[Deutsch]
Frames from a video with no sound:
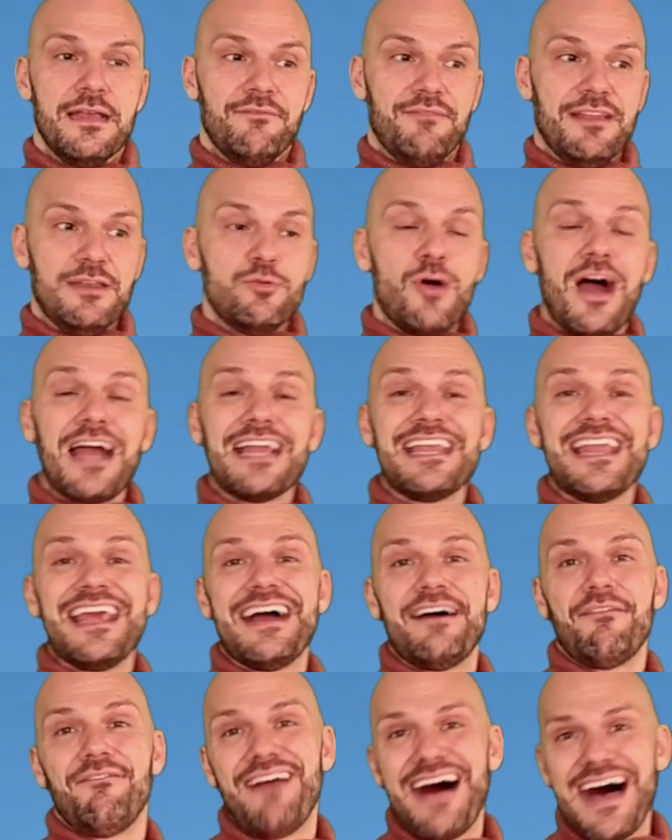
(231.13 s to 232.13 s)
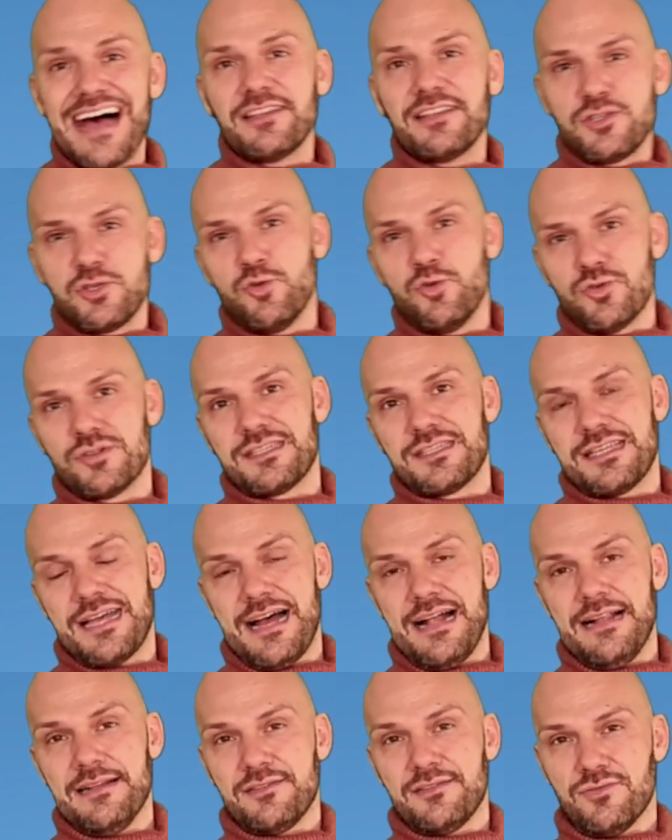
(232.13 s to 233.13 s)
Wenn du eine
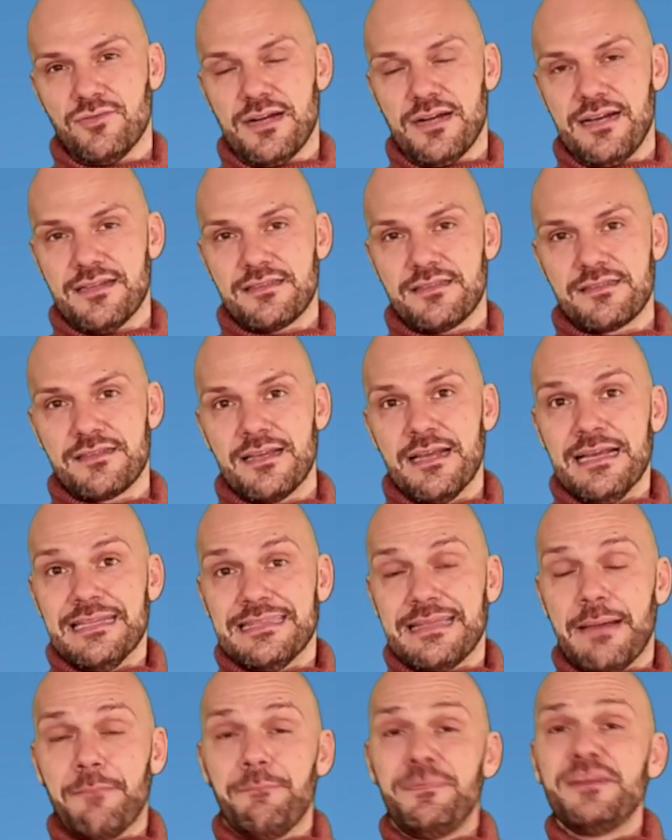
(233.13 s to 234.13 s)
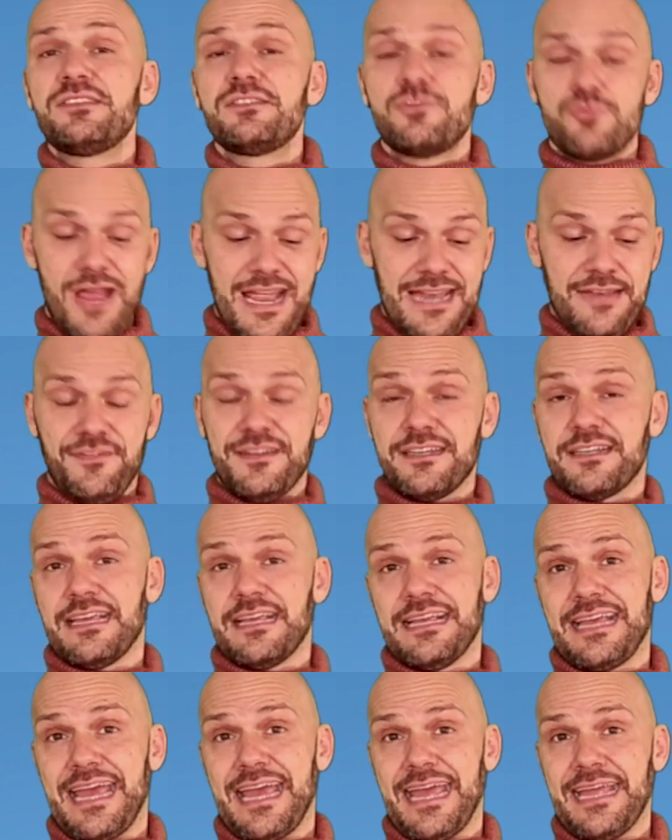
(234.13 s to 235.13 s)
Erwartungshaltung hast, dann bist du entweder
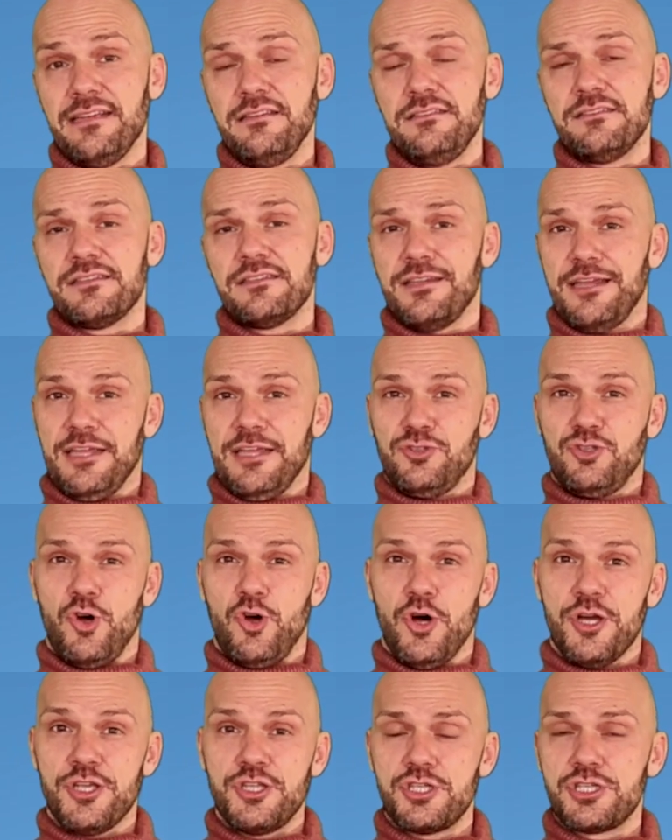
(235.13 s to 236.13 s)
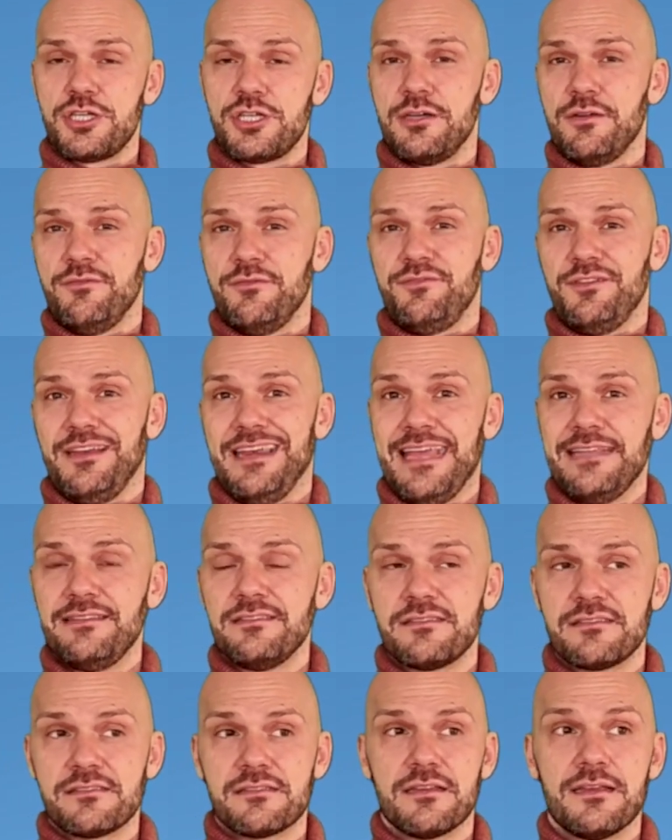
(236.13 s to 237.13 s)
gekränkt, enttäuscht,
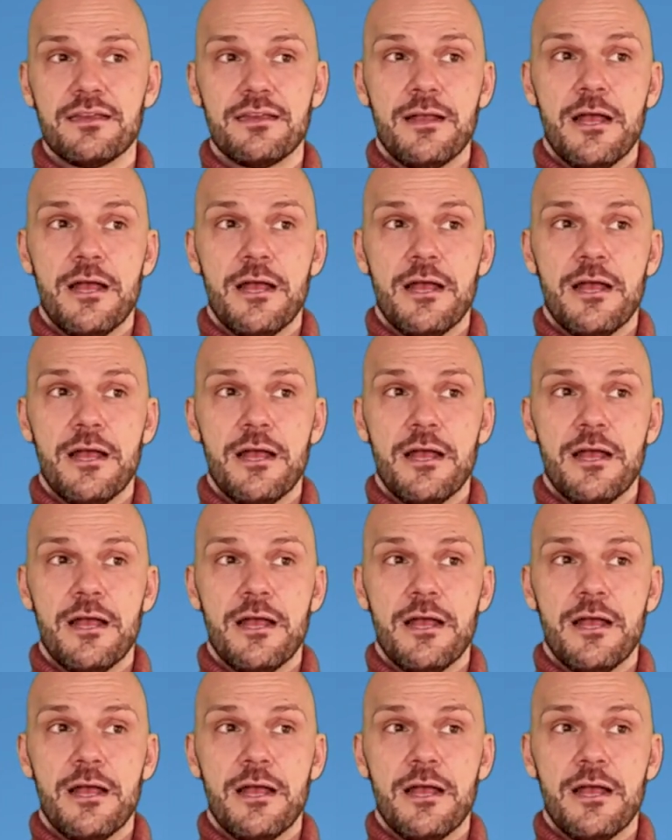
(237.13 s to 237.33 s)
verletzt.